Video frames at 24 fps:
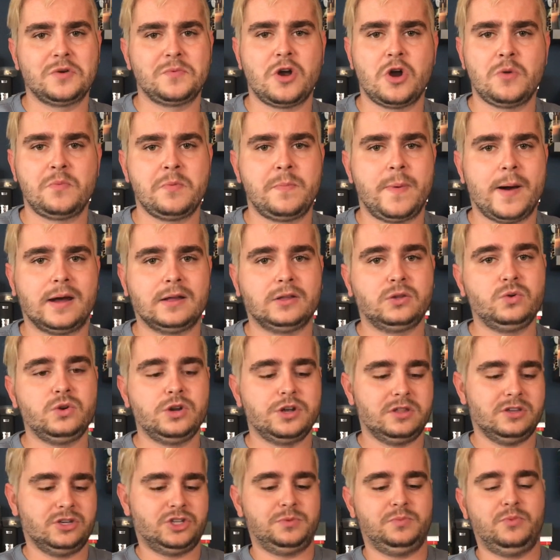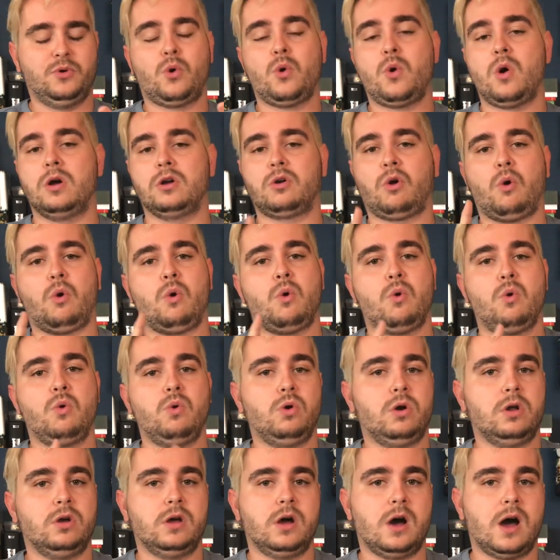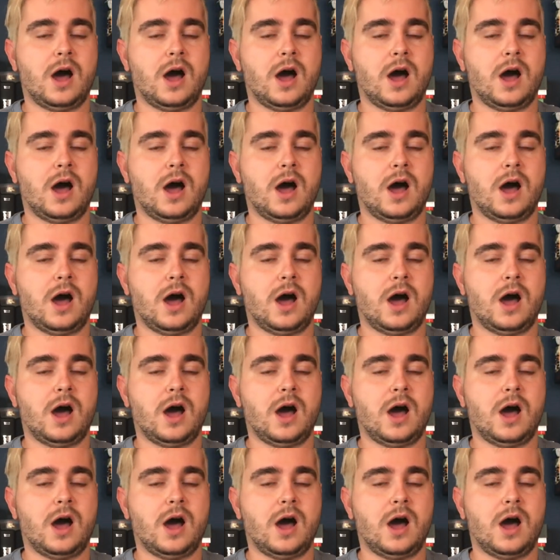y en a un peu partout, il y en a chez Bureau en gros,